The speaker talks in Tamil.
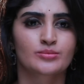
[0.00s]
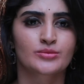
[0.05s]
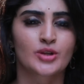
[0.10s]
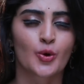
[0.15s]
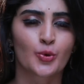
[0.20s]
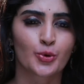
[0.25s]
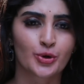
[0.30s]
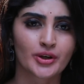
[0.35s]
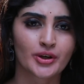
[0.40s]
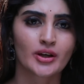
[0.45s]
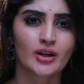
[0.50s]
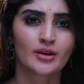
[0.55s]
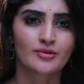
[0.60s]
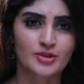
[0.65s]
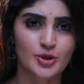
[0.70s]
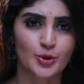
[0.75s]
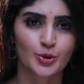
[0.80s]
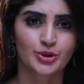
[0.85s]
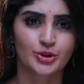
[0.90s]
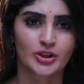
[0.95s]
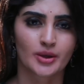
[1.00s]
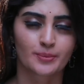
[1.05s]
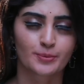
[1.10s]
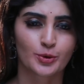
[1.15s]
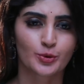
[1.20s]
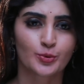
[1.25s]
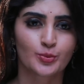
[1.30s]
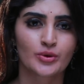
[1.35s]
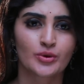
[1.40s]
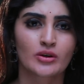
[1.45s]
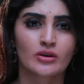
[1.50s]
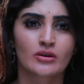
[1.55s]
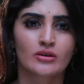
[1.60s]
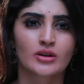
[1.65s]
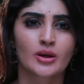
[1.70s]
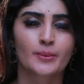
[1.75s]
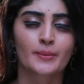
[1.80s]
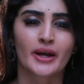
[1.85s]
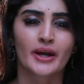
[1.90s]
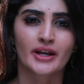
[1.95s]
நான் உன்கிட்ட என் லவ் சொன்னப்போ
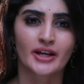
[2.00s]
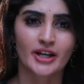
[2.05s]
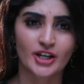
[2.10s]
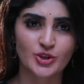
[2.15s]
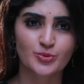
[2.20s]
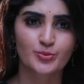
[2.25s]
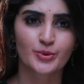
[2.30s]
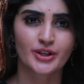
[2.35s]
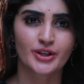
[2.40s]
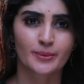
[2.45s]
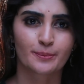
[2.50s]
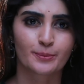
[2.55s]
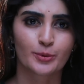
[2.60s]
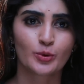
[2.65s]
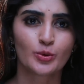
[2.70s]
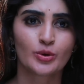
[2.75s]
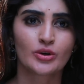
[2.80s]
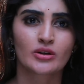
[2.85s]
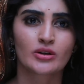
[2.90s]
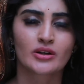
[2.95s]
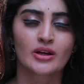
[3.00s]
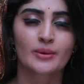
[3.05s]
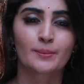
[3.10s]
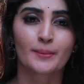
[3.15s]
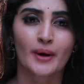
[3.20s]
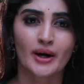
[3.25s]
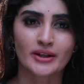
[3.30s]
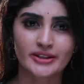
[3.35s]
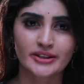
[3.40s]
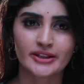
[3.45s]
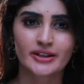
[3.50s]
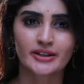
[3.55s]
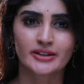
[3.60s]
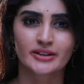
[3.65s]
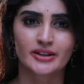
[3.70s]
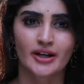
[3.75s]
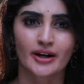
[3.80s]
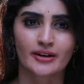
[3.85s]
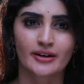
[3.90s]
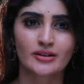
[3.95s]
நம்ம என்கேஜ்மெண்ட் அப்போ நம்ம
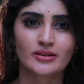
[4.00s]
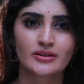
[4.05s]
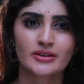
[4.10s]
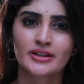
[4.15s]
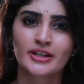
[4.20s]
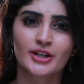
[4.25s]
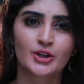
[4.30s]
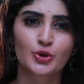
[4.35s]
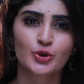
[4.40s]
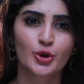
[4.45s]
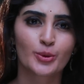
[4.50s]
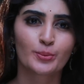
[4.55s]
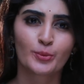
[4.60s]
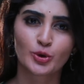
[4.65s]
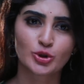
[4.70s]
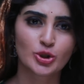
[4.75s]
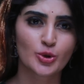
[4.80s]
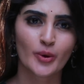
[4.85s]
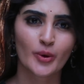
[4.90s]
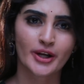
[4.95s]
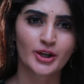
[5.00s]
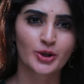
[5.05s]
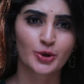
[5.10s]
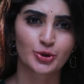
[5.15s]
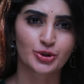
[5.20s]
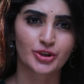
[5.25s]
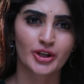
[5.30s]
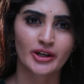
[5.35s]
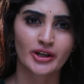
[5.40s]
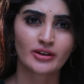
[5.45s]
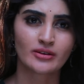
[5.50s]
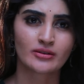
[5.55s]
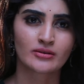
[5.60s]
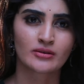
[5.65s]
மாத்திக்கிறதுக்காக எனக்கு ஒரு மோதிரம் வாங்கி கொடுத்தல